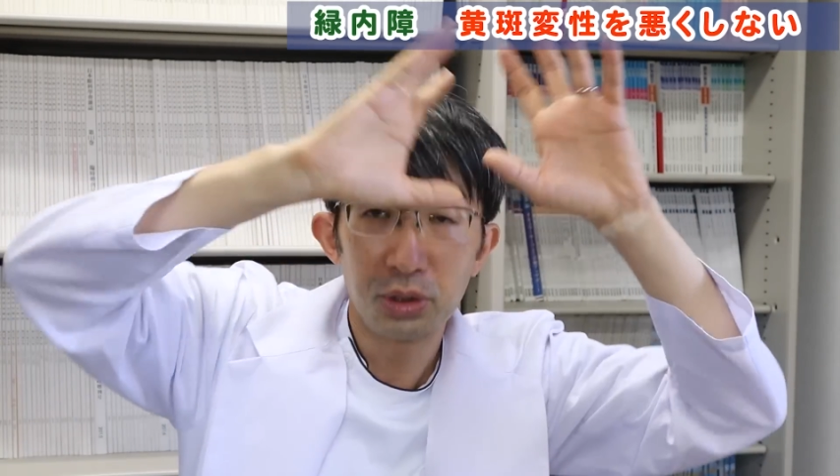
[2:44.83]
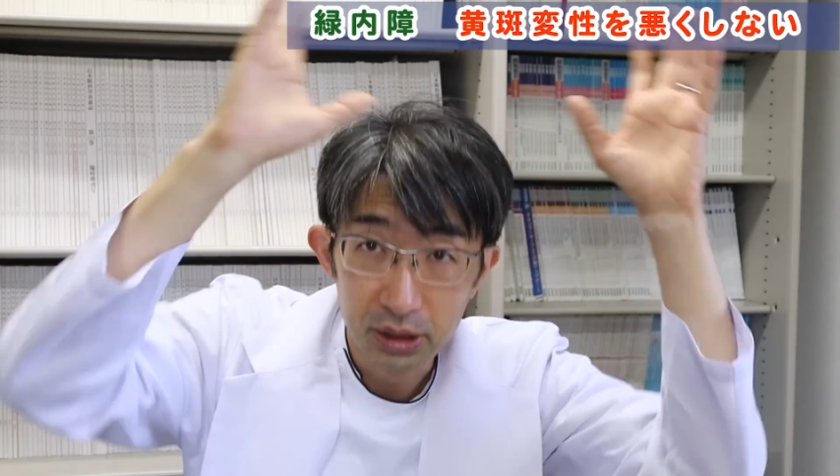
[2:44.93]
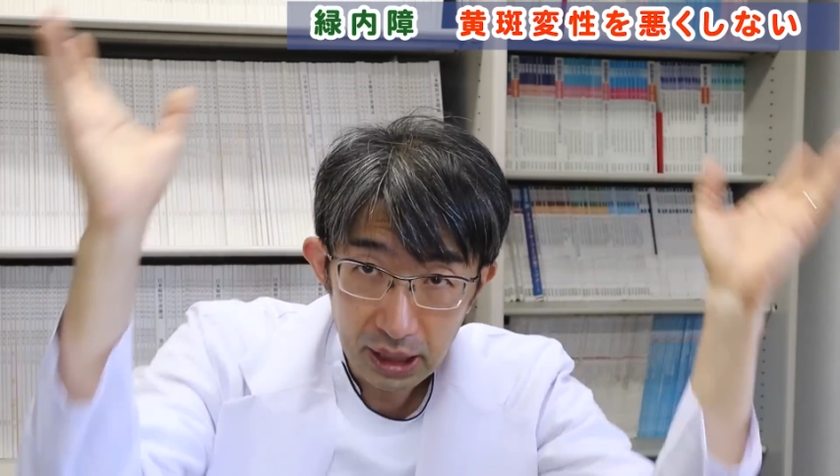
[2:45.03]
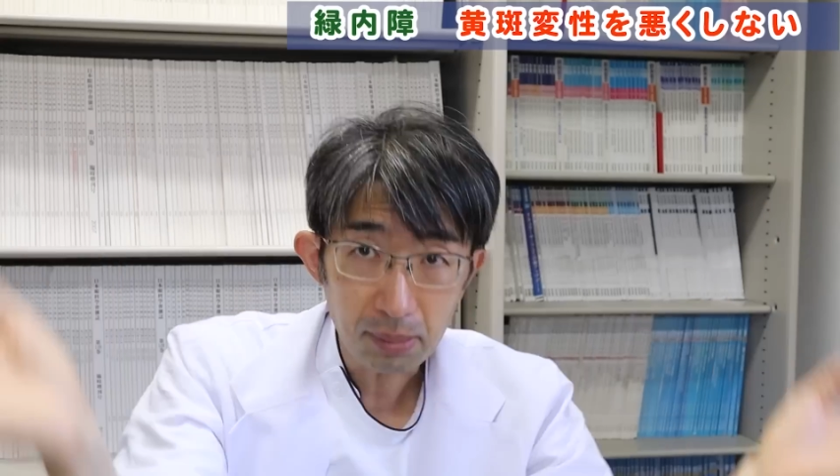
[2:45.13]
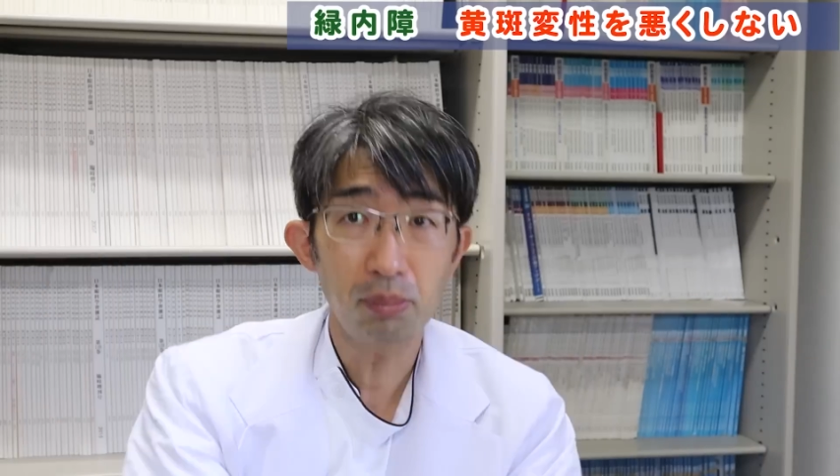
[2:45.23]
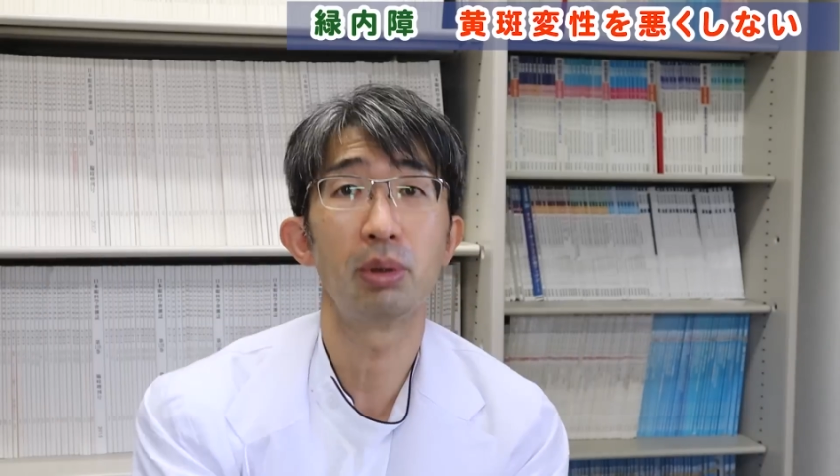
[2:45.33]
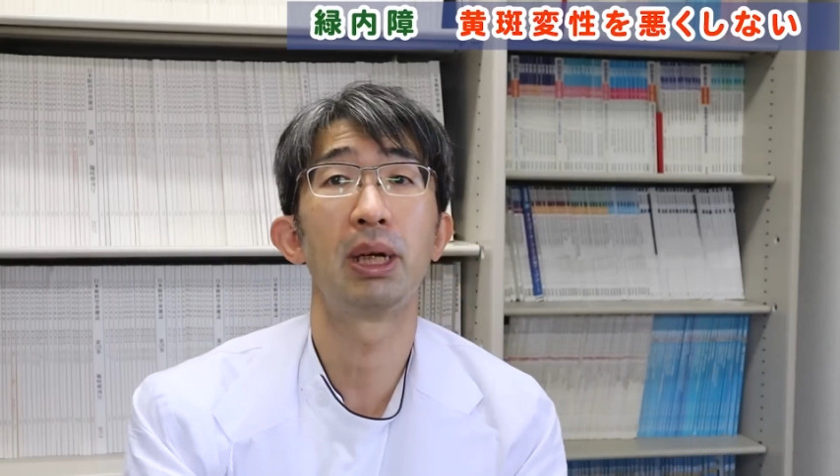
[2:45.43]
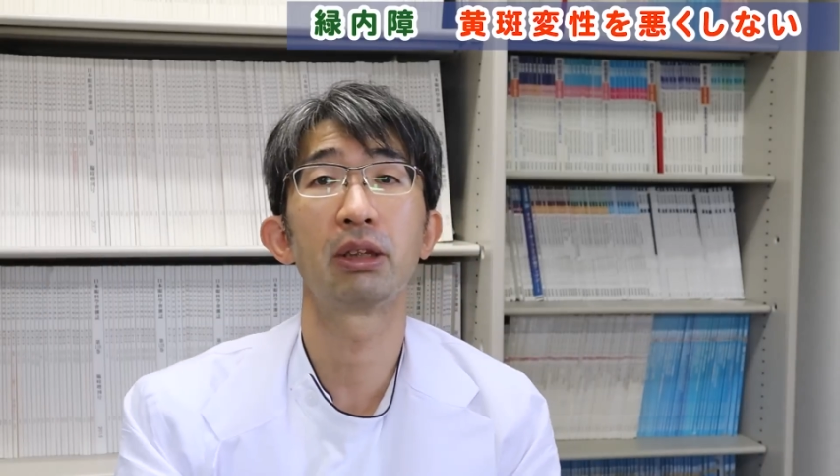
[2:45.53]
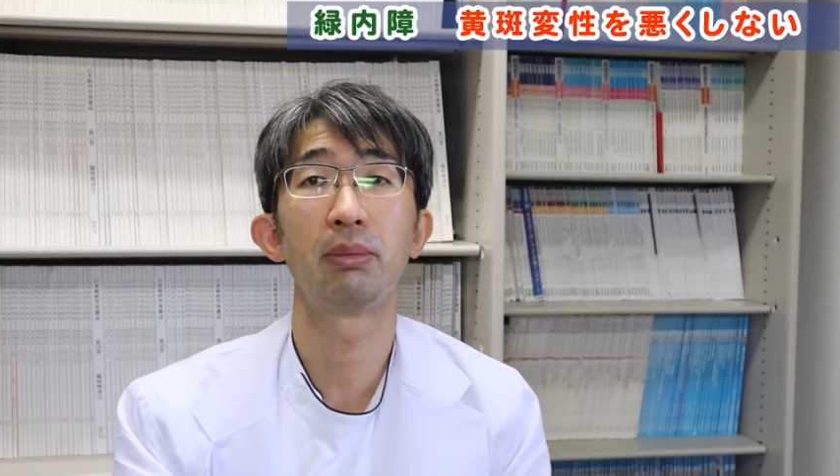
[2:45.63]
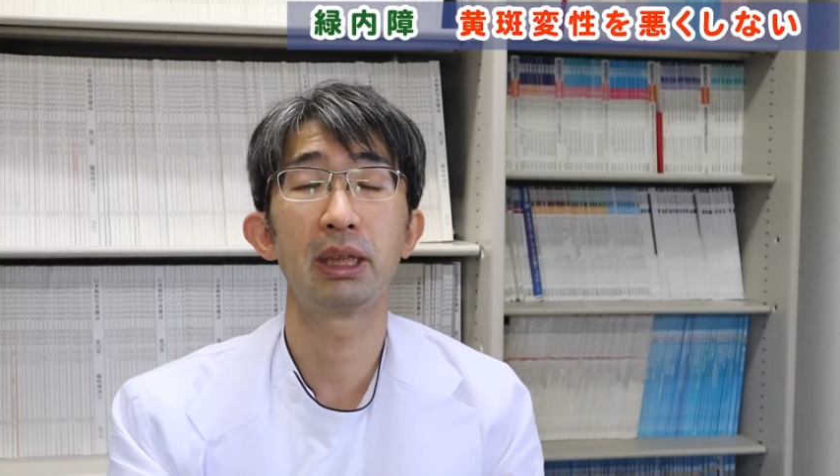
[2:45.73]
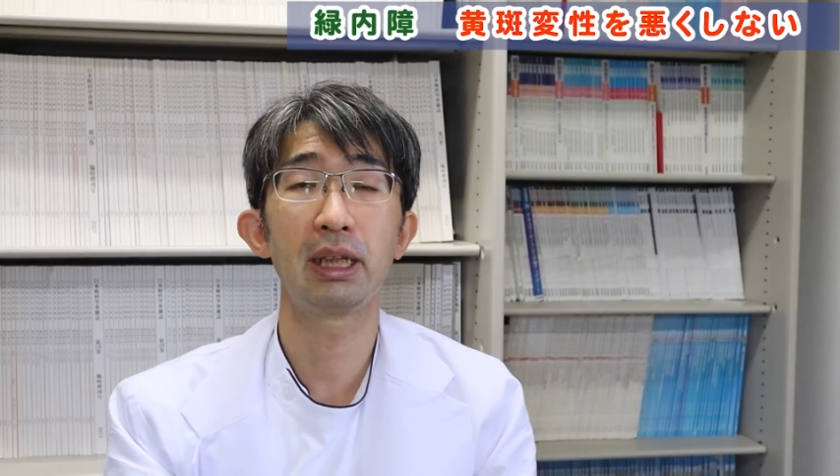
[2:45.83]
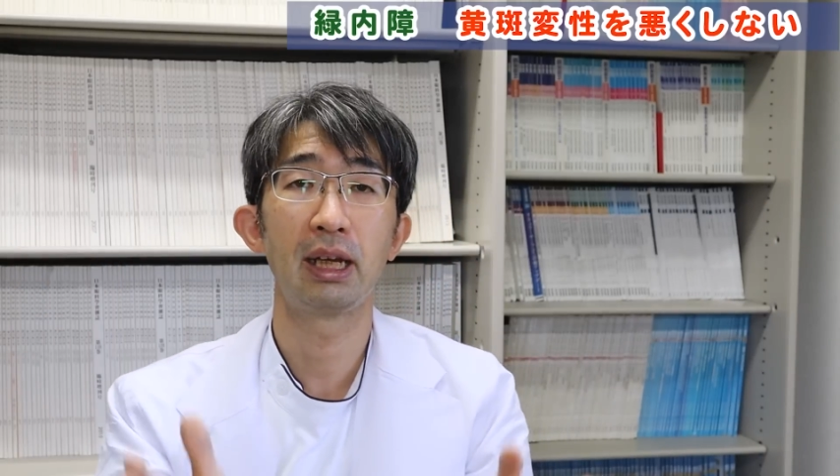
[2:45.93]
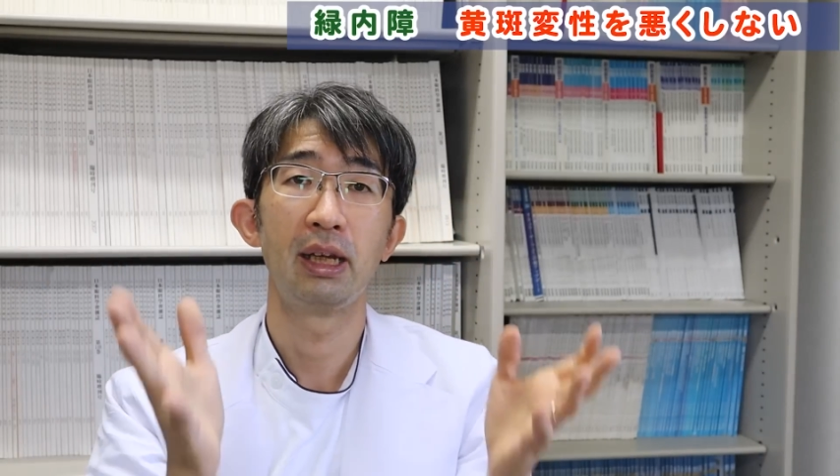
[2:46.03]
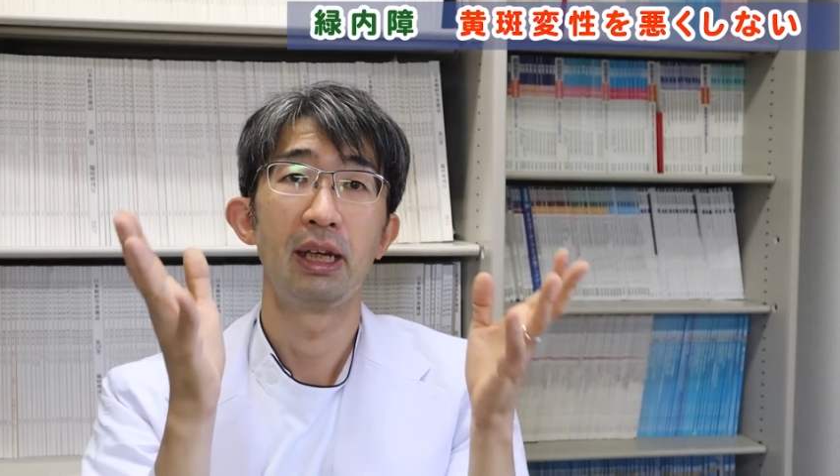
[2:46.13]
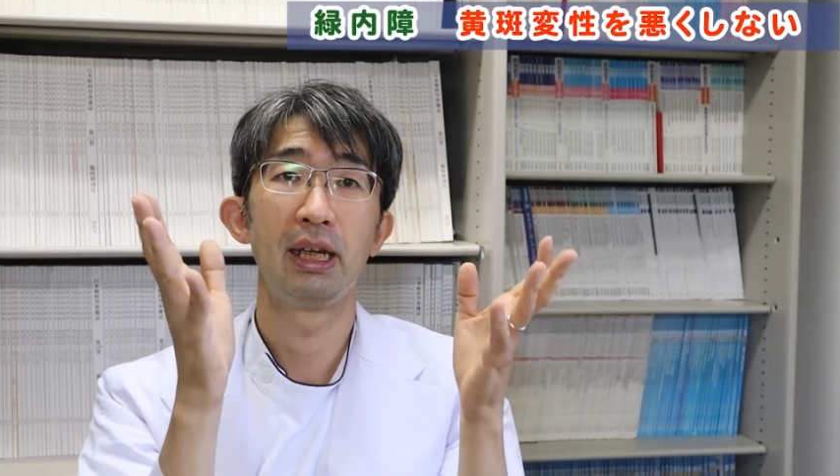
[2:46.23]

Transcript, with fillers: もう全部まとめて